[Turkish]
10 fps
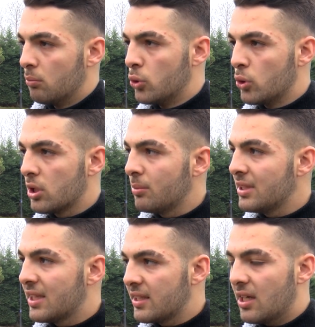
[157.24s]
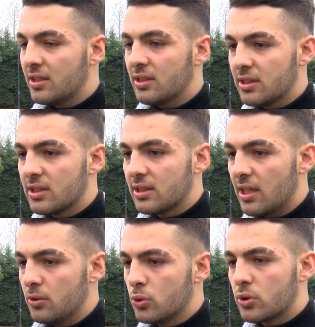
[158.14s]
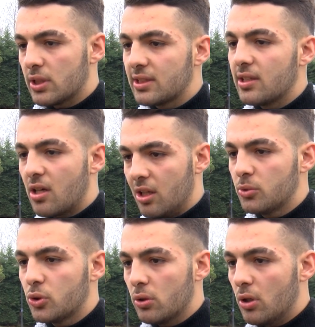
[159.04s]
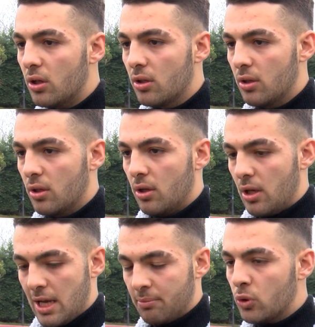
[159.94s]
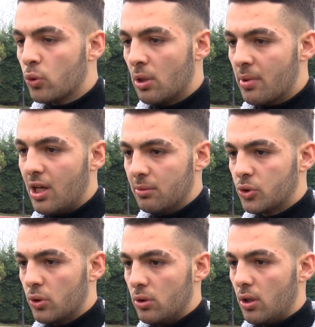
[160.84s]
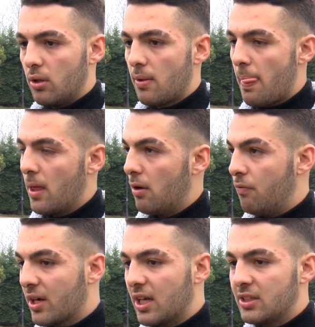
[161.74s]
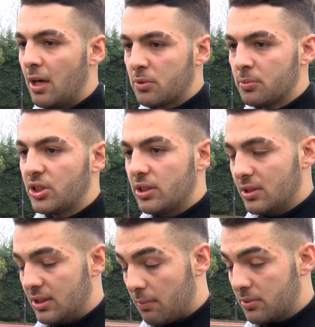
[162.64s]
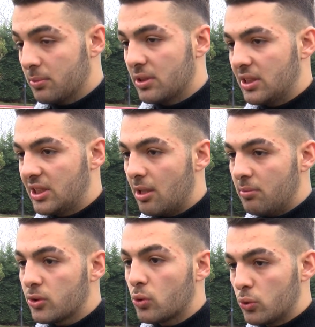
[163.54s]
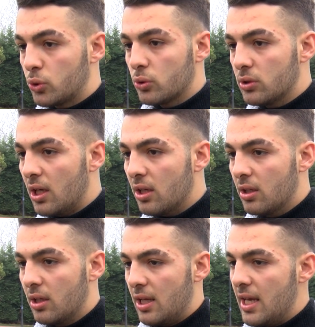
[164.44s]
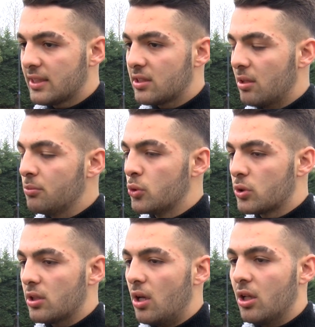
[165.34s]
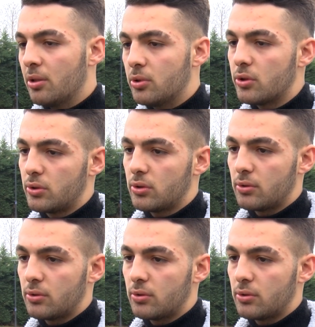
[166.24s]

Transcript: Bu uygulamayı geri iade ettiğinizde 100 lira size kalmış oluyor. Hem de uygulama kalmış oluyor. Fakat yaptığımız, yaptığımız işlemler sonucunda ekstradan bir 100 lira daha alabiliyoruz.